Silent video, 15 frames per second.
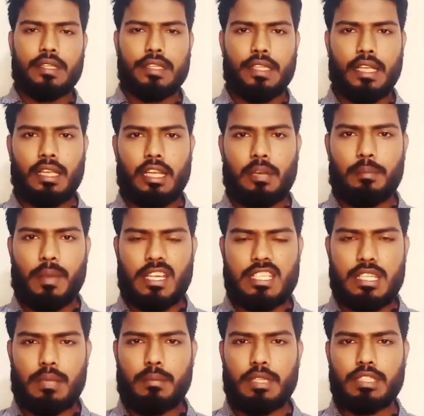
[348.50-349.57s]
নিডেলের
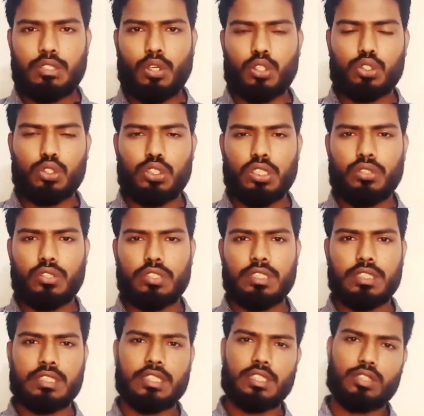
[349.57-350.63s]
পাঁচ নাম্বার যে অংশটি
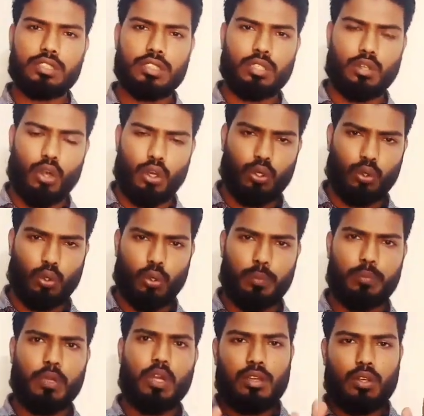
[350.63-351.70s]
রয়েছে সেটি হচ্ছে লং
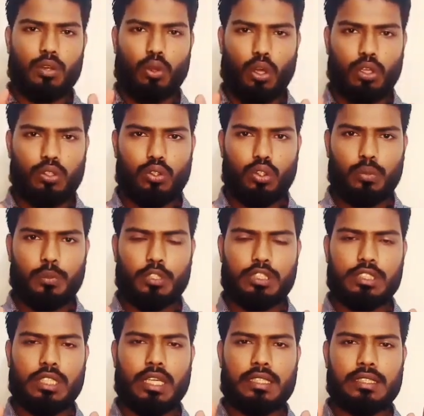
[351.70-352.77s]
গ্রুপ লং গ্রুপ
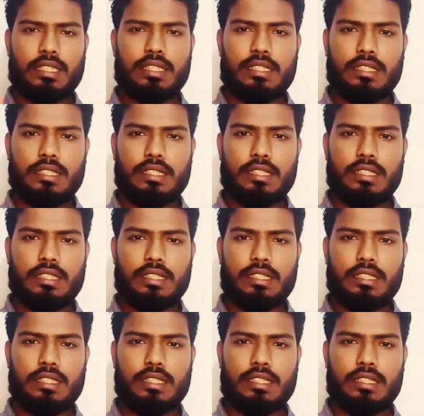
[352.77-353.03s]
হচ্ছে একটি